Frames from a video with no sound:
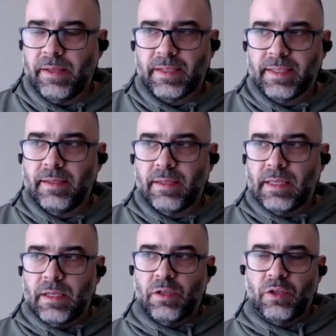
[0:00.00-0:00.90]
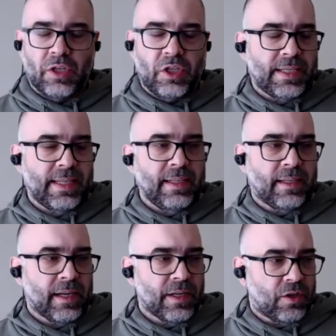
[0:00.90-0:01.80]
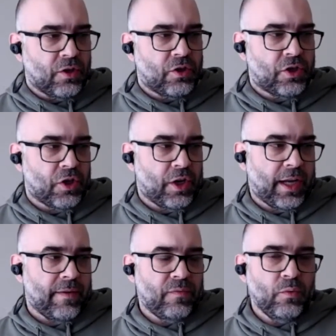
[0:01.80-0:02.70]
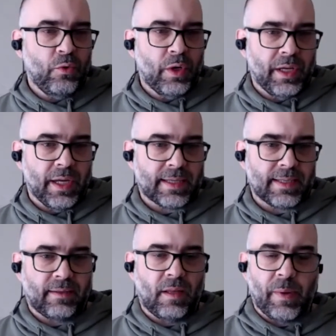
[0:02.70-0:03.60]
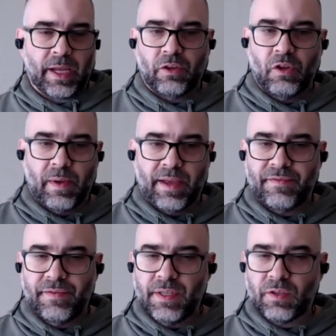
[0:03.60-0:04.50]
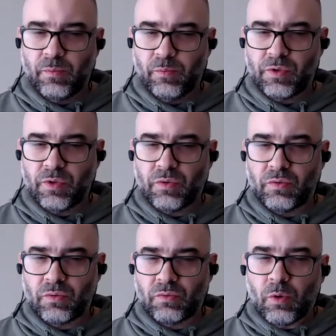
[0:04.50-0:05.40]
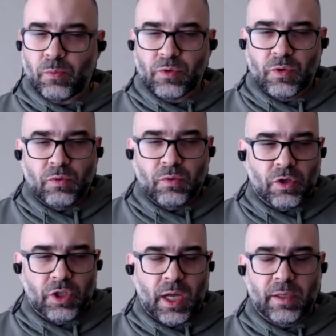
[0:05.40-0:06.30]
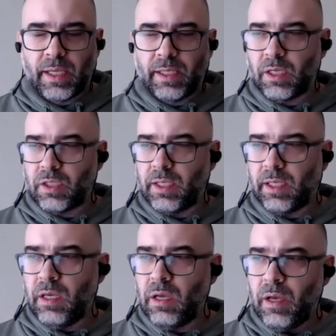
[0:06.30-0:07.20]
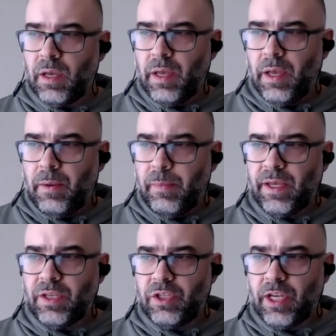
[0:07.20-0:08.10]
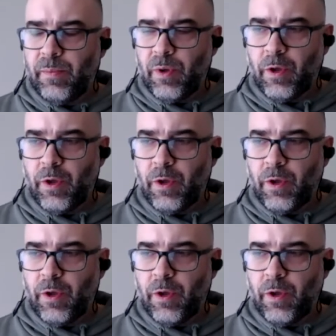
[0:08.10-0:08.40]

Tu sais, j'essaie d'écrire ce que j'aurais voulu lire à certaines périodes de ma vie. C'est un peu ça, un peu ça que j'ai en tête quand j'écris. Mais j'aime.